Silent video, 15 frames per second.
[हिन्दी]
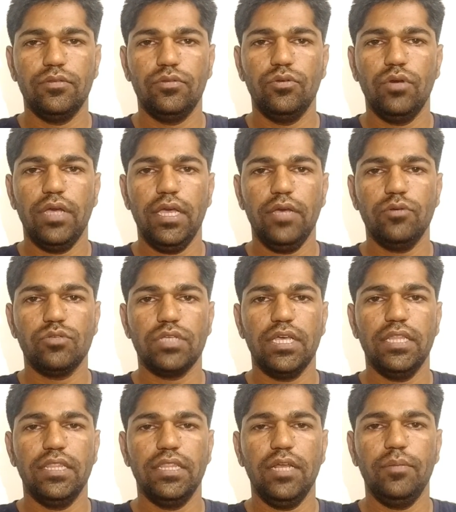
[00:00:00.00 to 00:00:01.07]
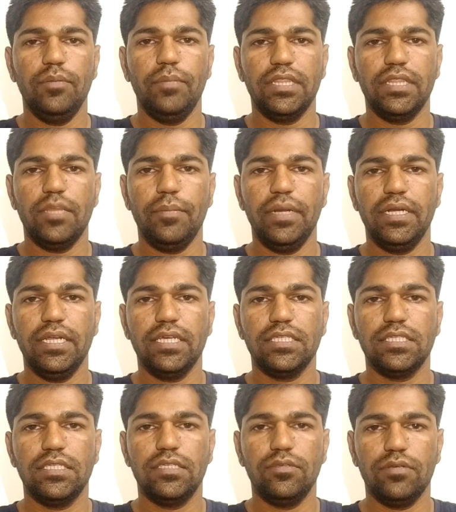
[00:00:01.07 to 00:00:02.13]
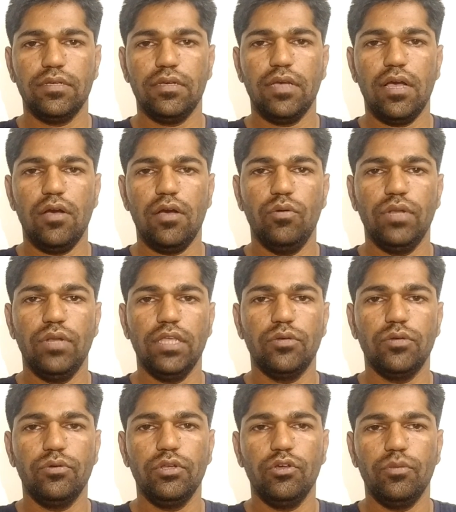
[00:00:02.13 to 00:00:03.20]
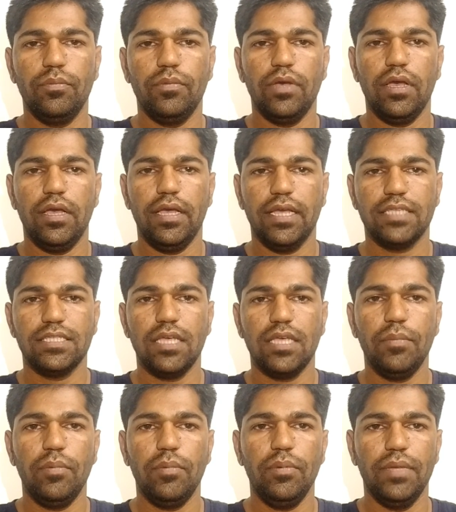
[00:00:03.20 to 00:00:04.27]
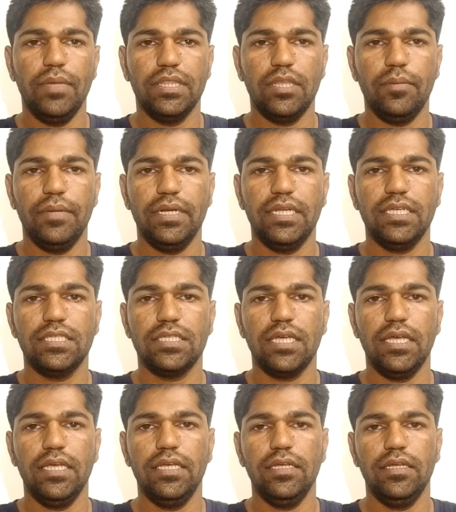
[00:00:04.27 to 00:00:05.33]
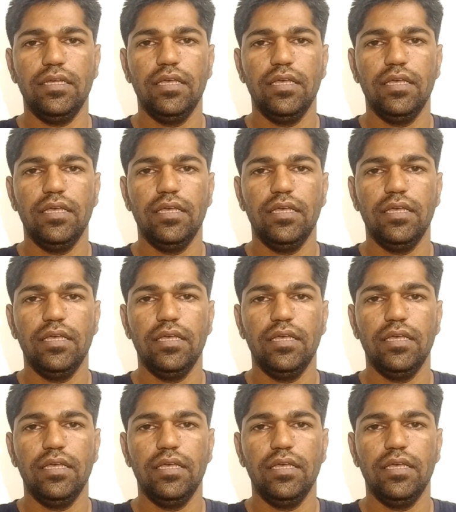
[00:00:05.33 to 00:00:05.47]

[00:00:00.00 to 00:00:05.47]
जो है उसके अंदर मैथमेटिक्स का होना जरूरी और एग्जाम में भी मैथमेटिक्स का ही